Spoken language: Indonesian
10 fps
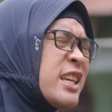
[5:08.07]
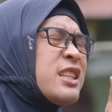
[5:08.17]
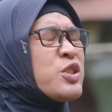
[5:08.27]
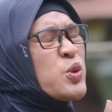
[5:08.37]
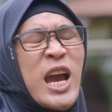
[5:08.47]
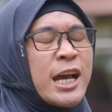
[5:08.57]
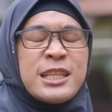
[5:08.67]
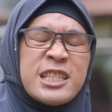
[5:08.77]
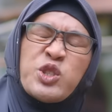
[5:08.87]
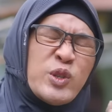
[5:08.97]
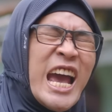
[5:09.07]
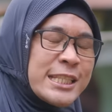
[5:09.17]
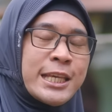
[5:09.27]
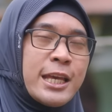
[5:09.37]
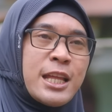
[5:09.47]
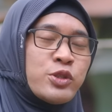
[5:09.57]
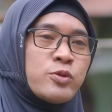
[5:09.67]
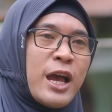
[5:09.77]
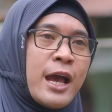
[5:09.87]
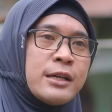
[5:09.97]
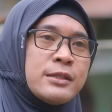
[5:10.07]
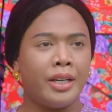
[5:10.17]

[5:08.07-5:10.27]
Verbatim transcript: Saya tak suka, tak suka, saya tak suka.